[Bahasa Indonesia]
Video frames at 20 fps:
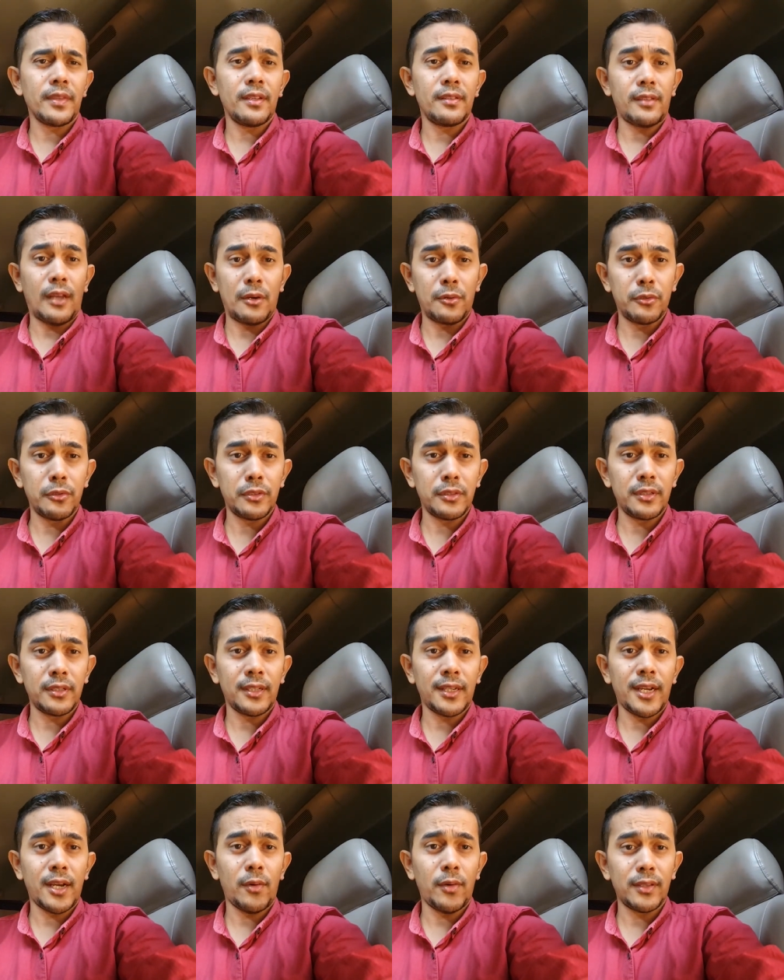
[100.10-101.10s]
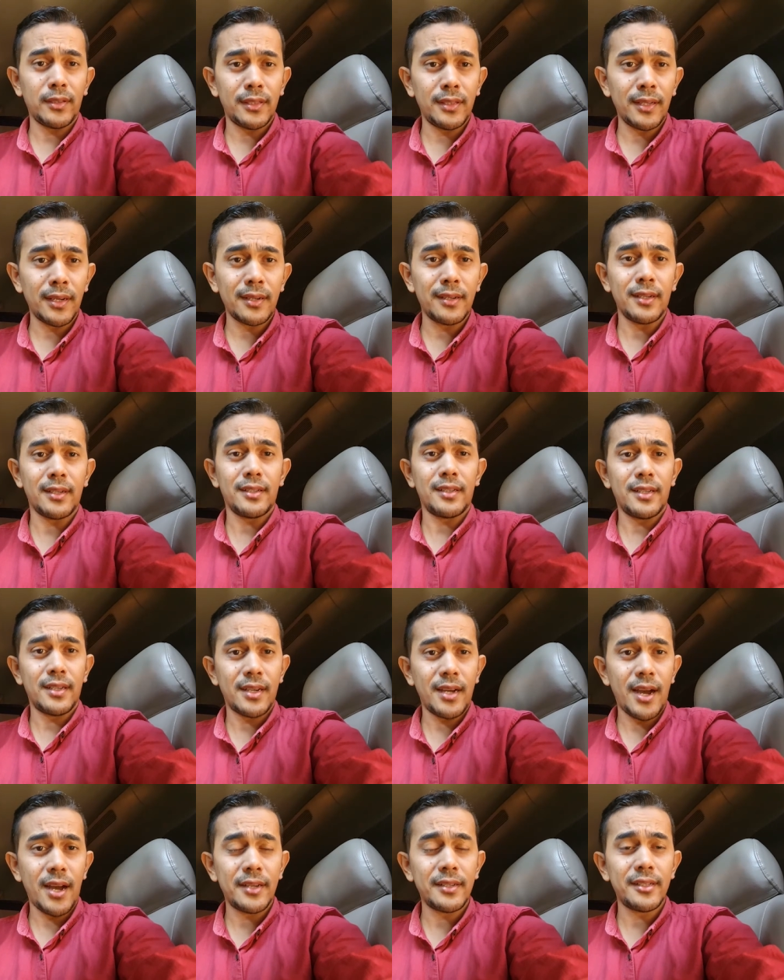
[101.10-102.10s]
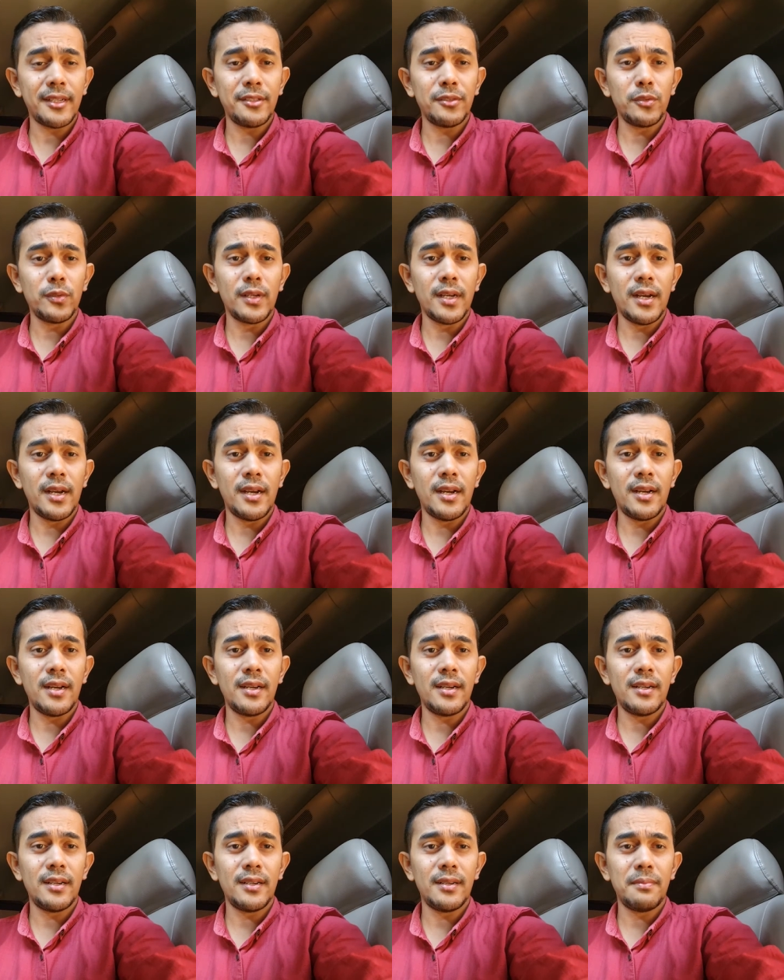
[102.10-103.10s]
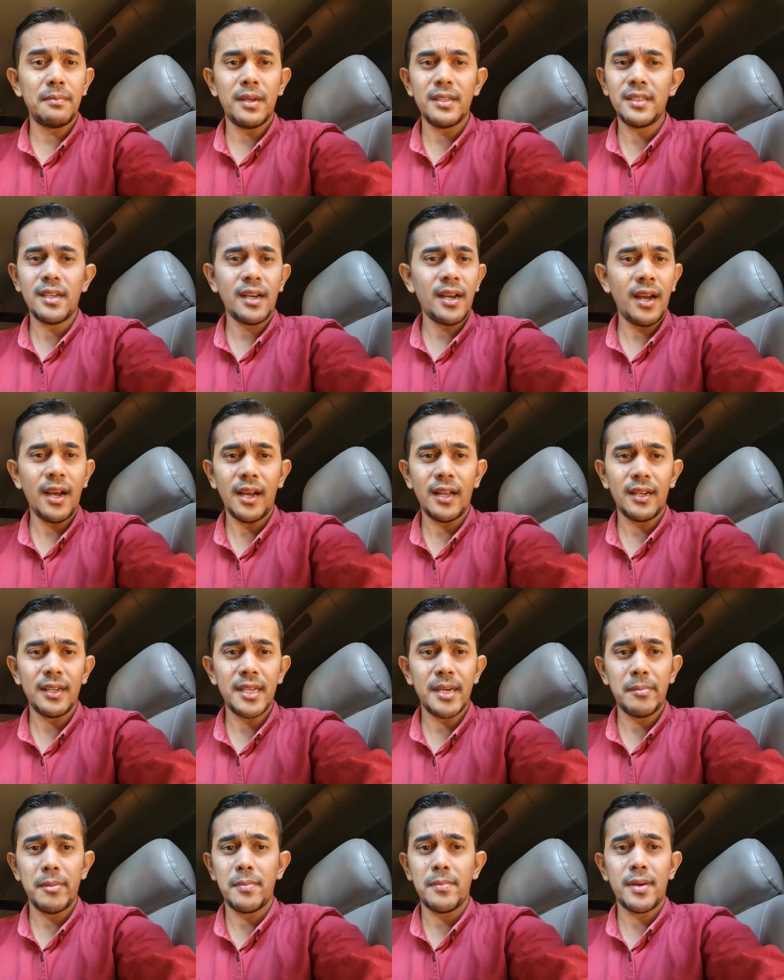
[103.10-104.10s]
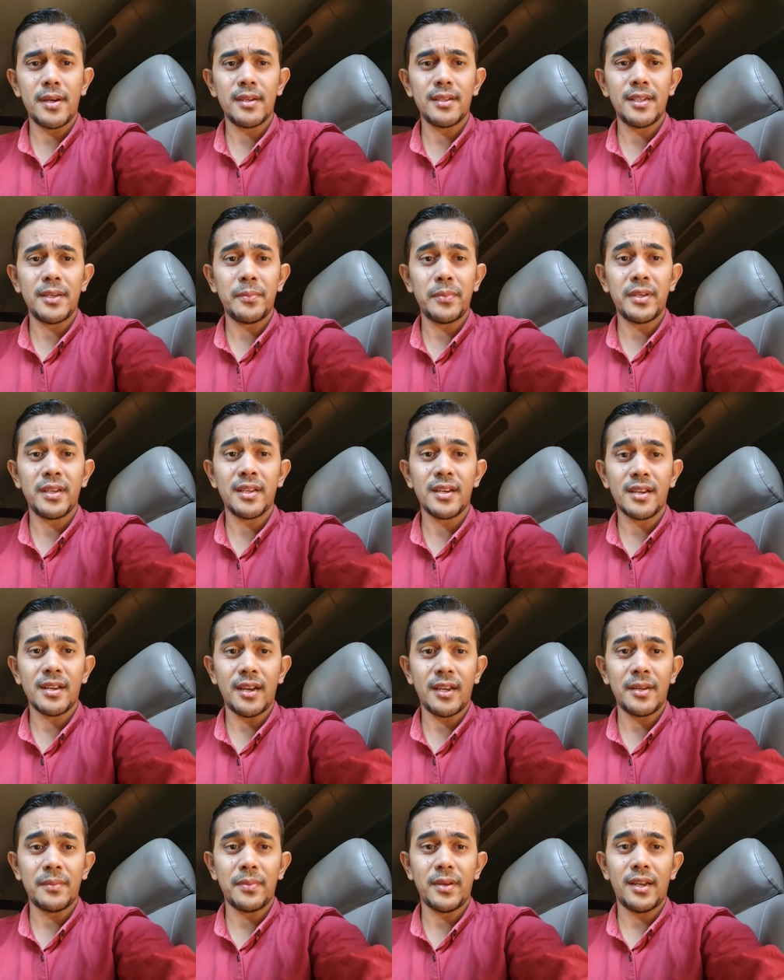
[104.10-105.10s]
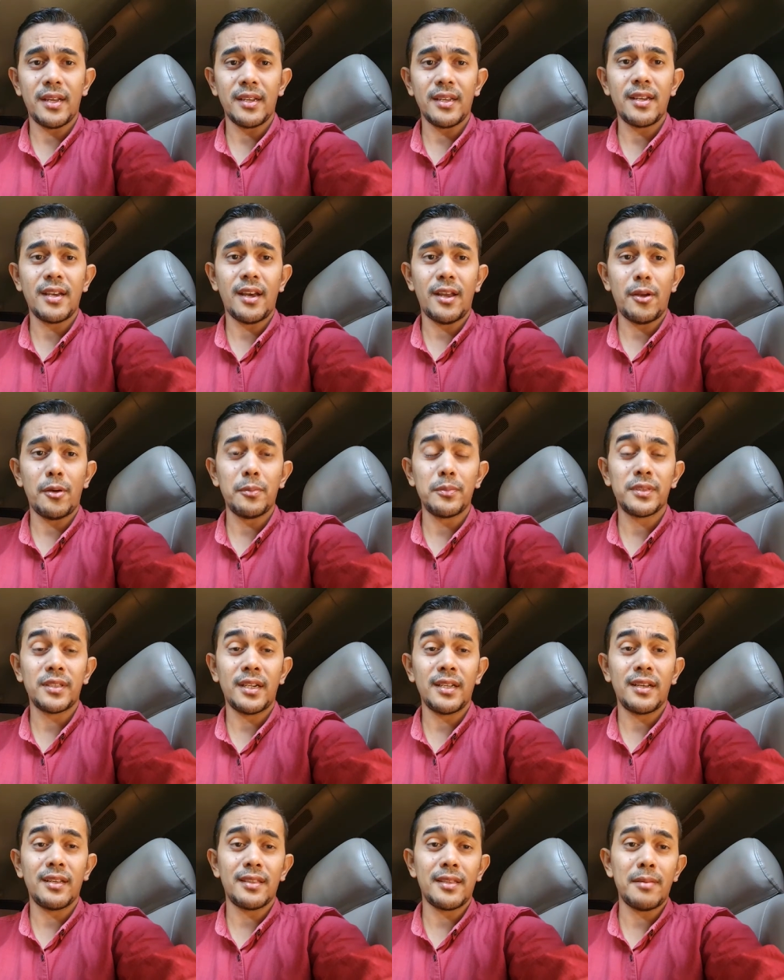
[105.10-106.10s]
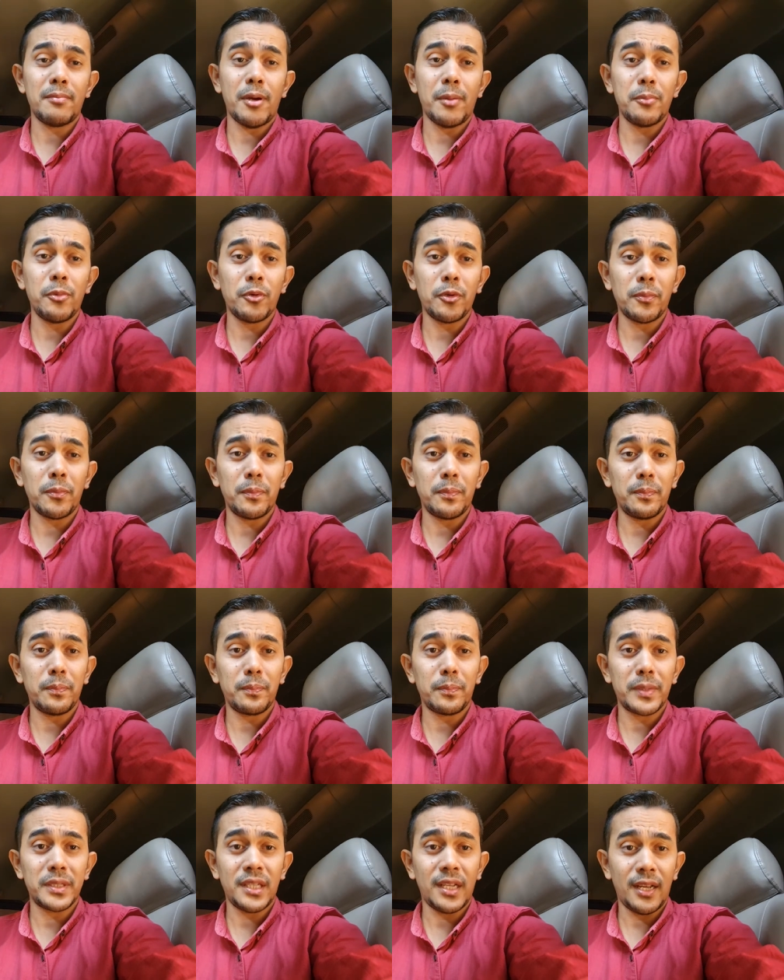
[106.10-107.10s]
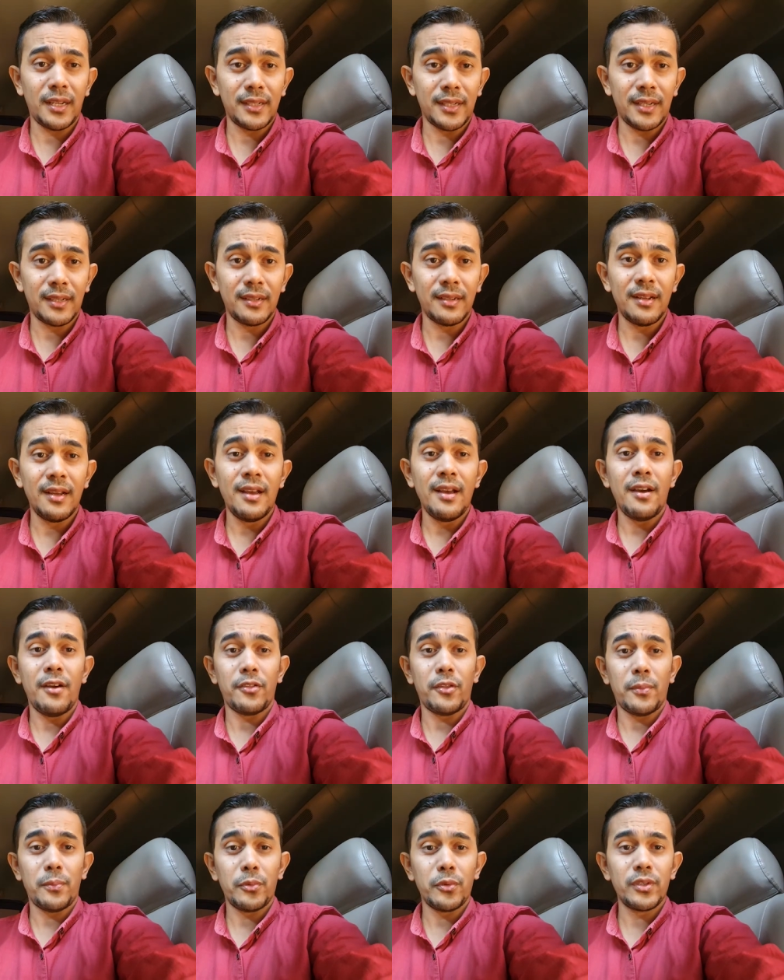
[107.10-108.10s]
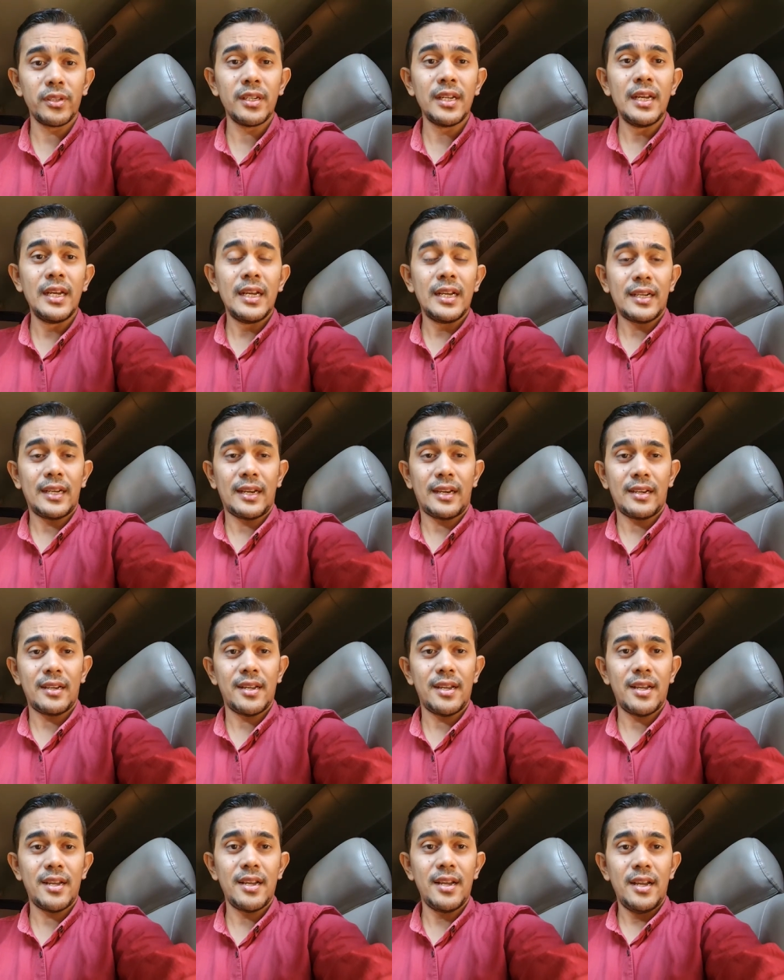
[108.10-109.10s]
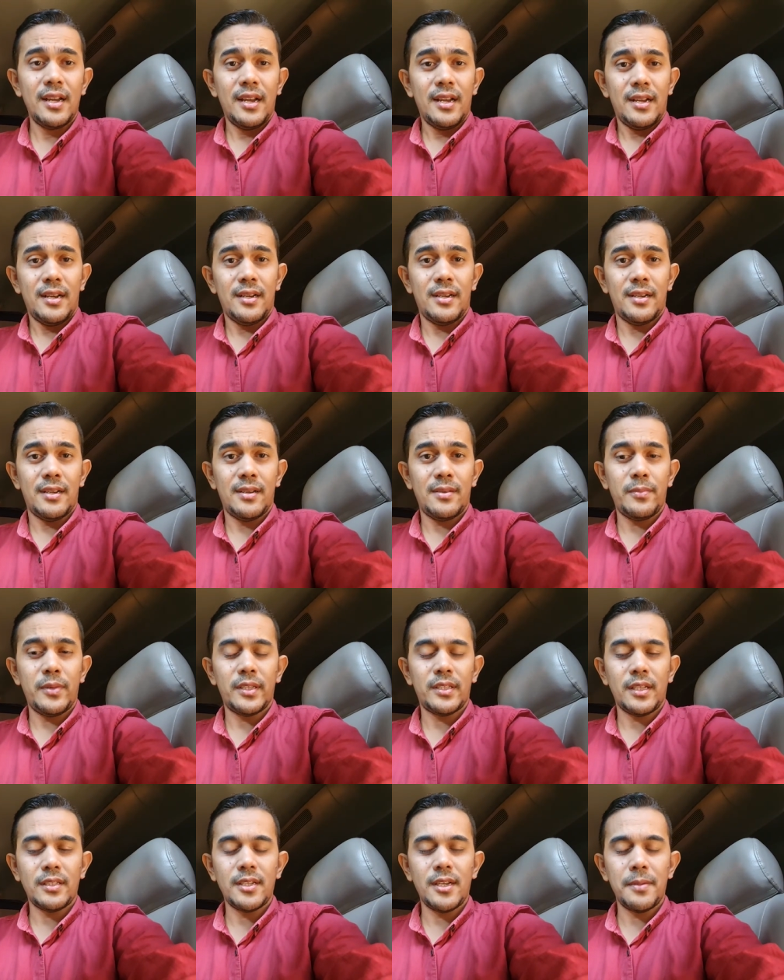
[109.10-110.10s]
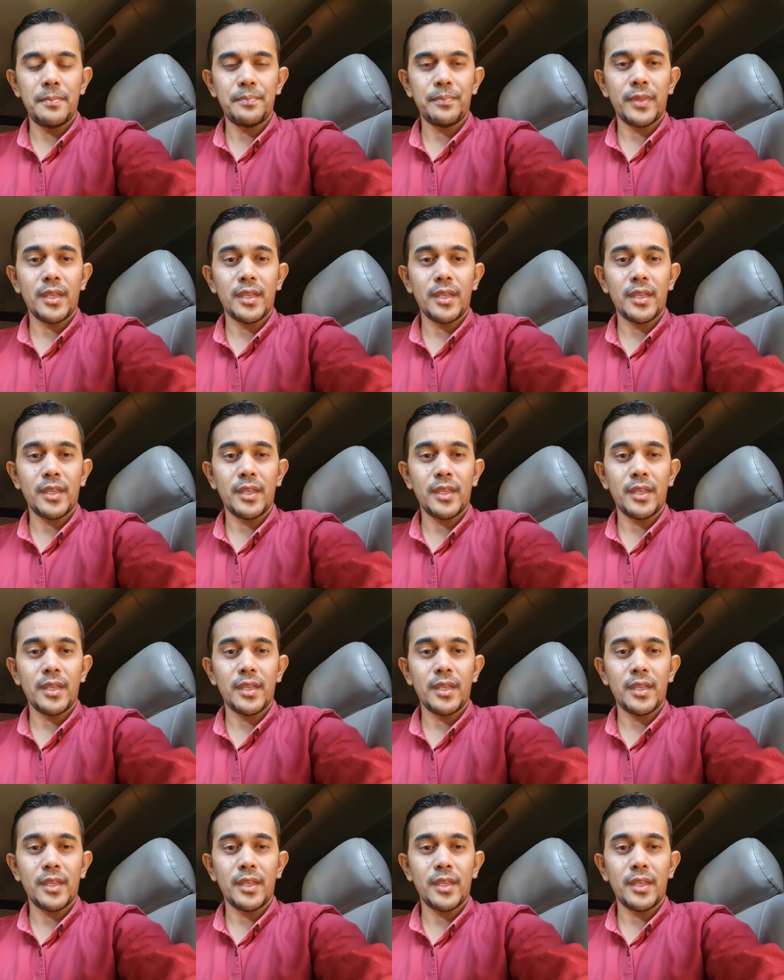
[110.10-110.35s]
takut, khawatir, deg-degan, dan juga banyak hal yang memang dipikirkan, apalagi kalau misalnya kita mabuk perjalanan, ataupun karena uh, biasanya